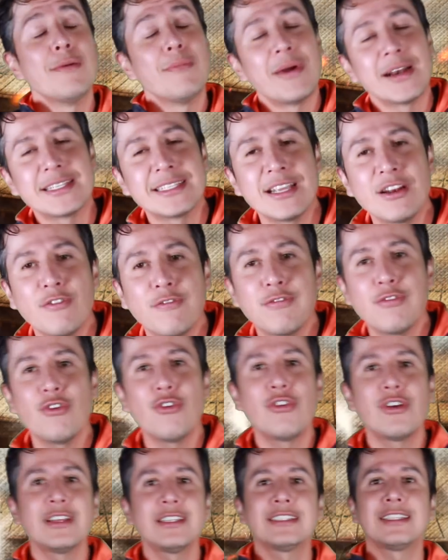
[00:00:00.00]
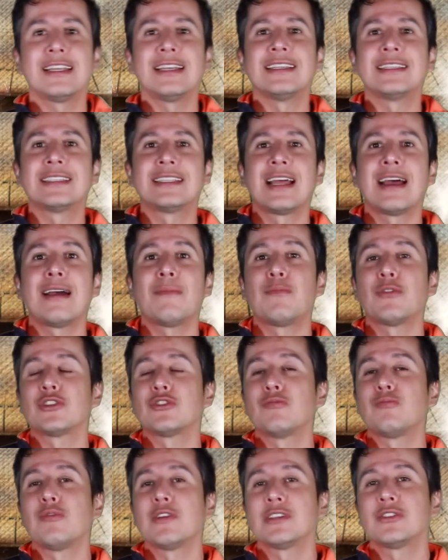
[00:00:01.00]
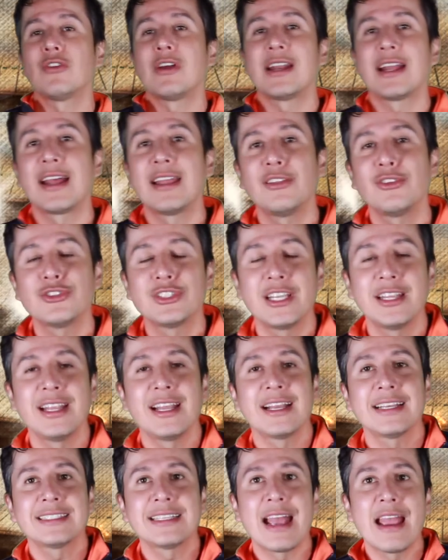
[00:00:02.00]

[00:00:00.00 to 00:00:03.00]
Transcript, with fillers: Marcelo Flores, está por supuesto Alejandro Sendejas.